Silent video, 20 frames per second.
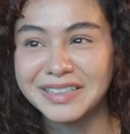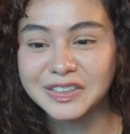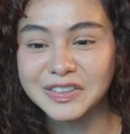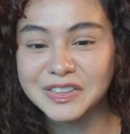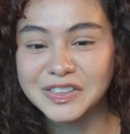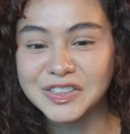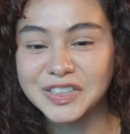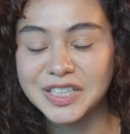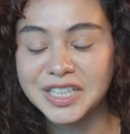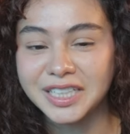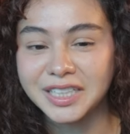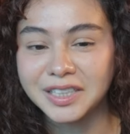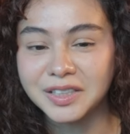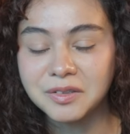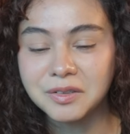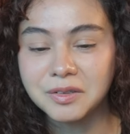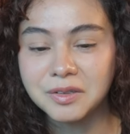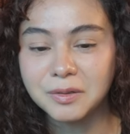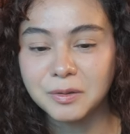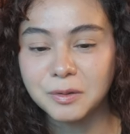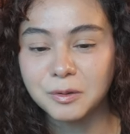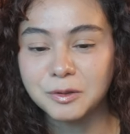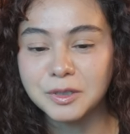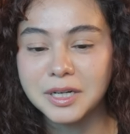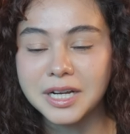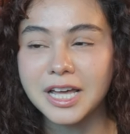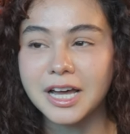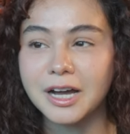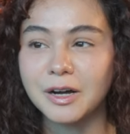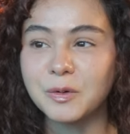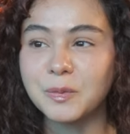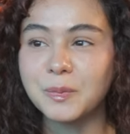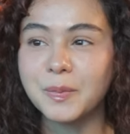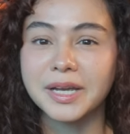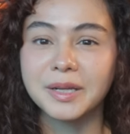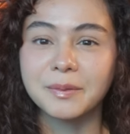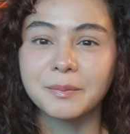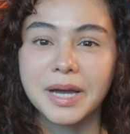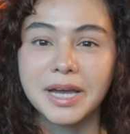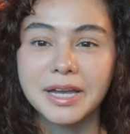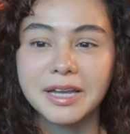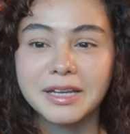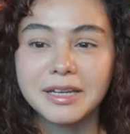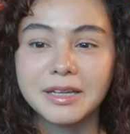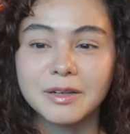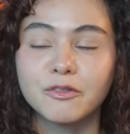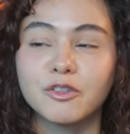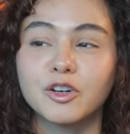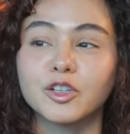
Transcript: Terus udah gitu, udahlah aku main-main